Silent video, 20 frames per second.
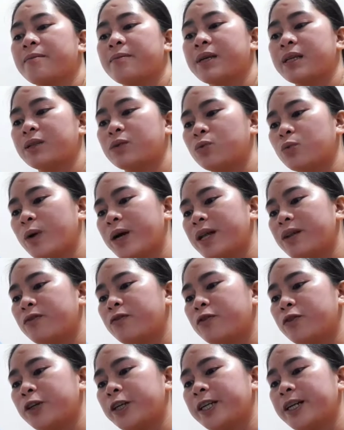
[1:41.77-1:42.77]
B12.
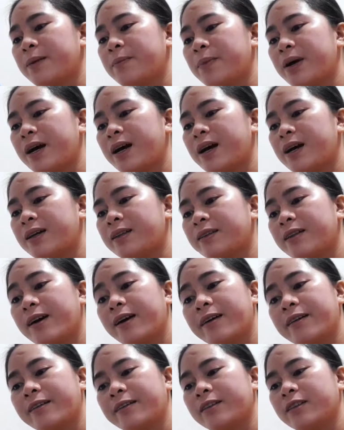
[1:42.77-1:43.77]
For
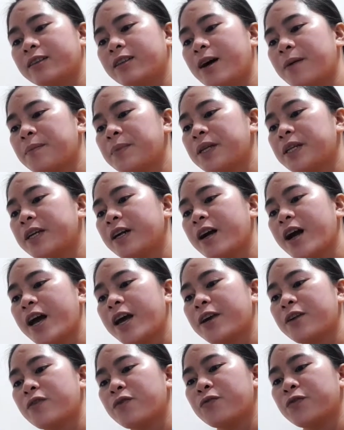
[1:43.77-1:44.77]
napakatanggal. dami niyang
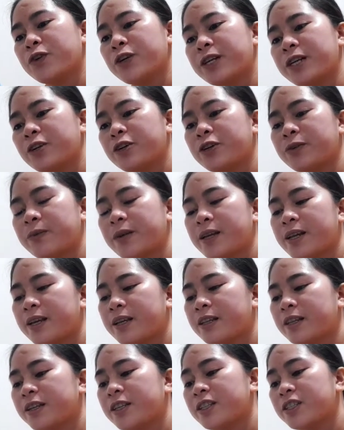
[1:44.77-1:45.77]
iron for normal
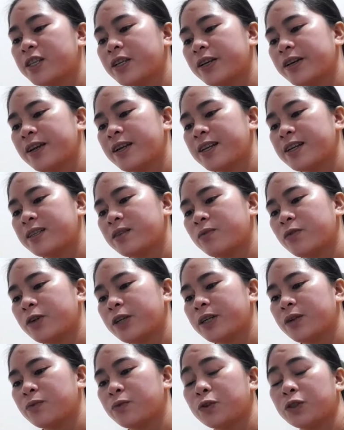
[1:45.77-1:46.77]
energy release for
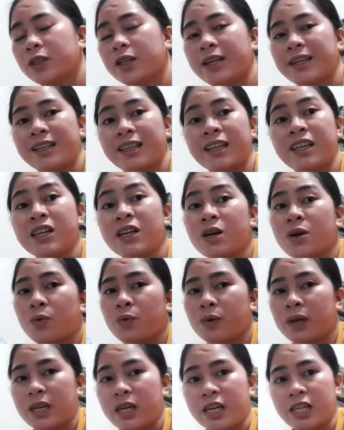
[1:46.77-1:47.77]
the food in
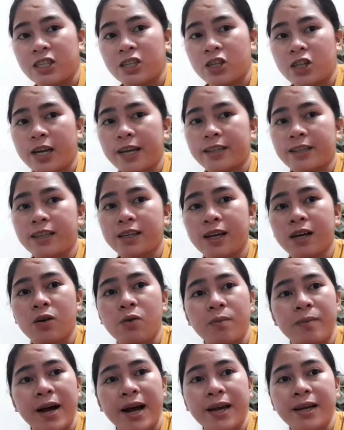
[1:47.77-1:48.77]
VH. Kahit di ka
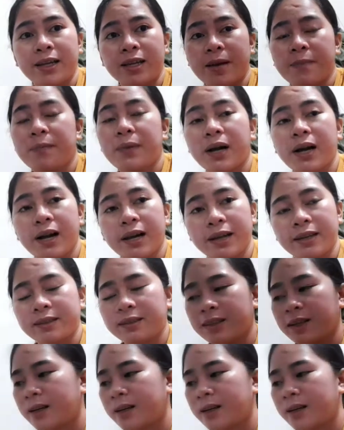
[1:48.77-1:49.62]
kumain, napakaganda.